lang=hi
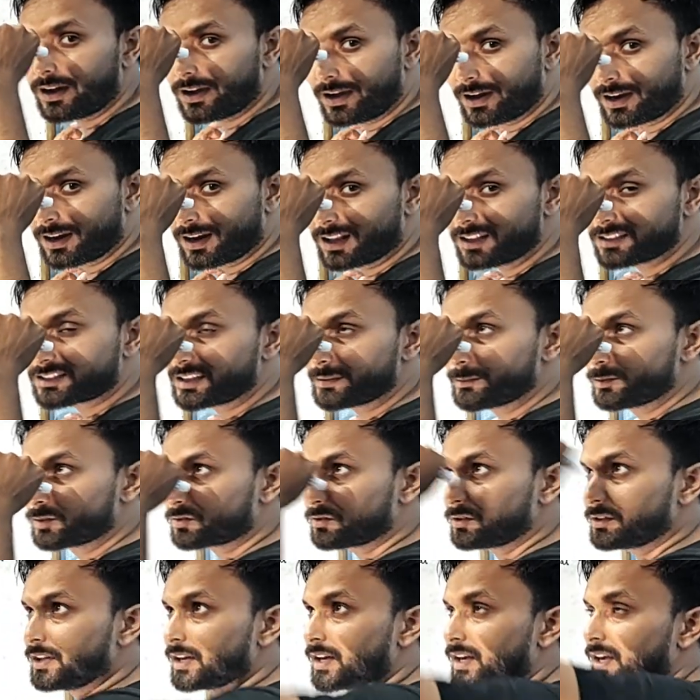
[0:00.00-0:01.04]
एंगल से हम
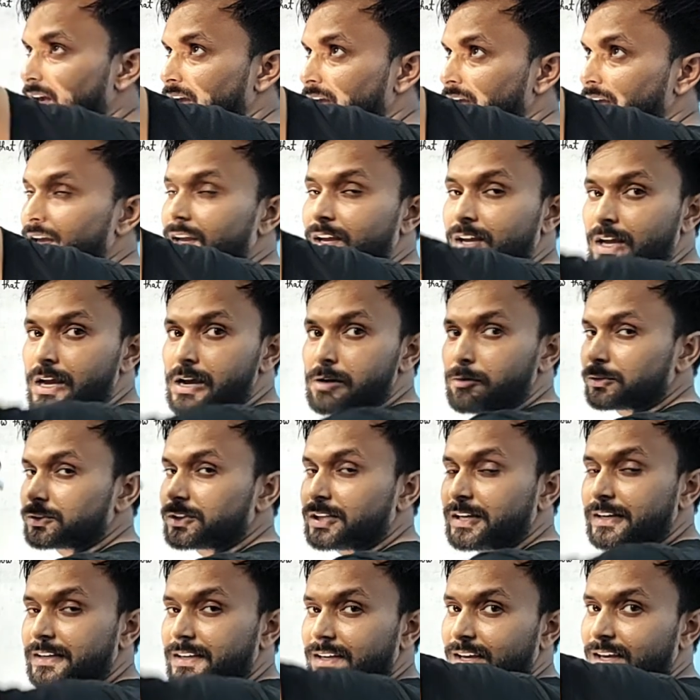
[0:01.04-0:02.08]
उसको देखेंगे वो
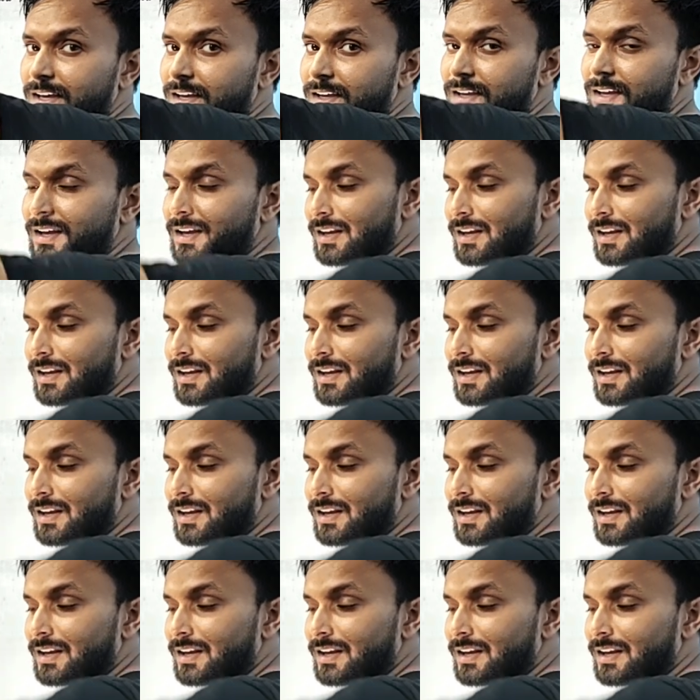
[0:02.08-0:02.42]
थीटा है